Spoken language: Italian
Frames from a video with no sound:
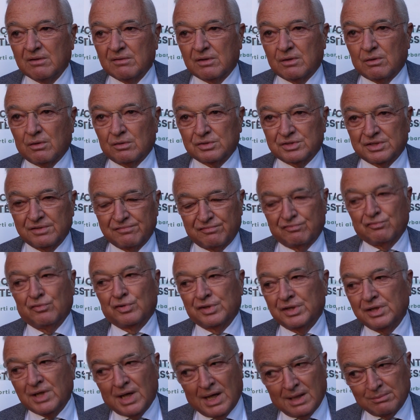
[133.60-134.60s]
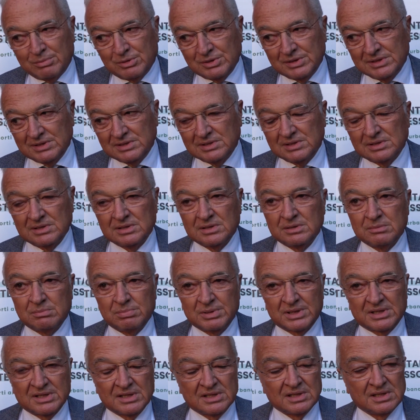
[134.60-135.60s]
cose fuori Napoli,
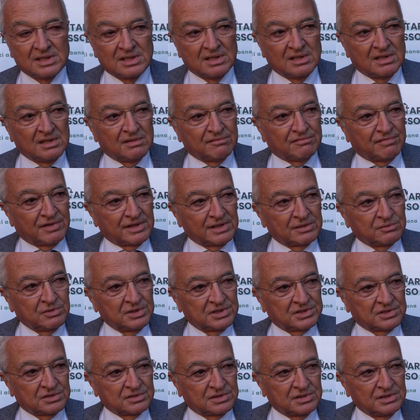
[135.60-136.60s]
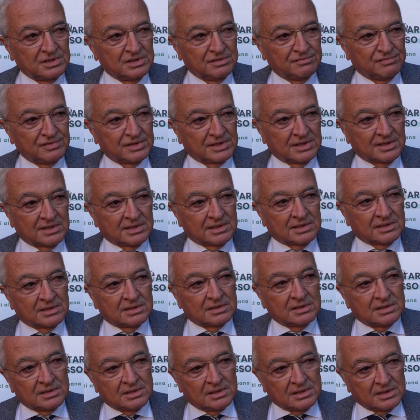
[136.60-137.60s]
perché fare questo significa